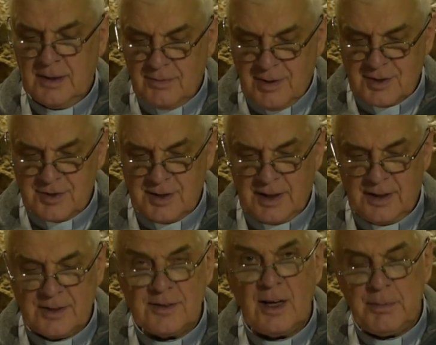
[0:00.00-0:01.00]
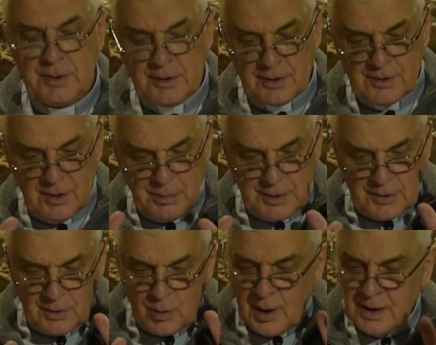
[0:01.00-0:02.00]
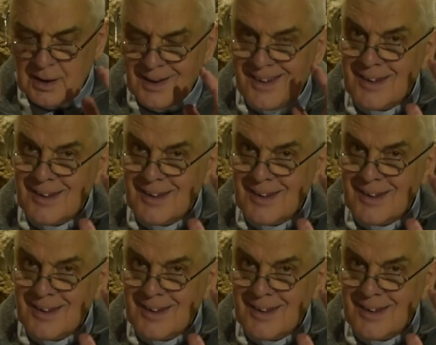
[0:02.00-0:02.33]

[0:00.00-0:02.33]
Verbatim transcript: Ważne jest, aby to sobie dokładnie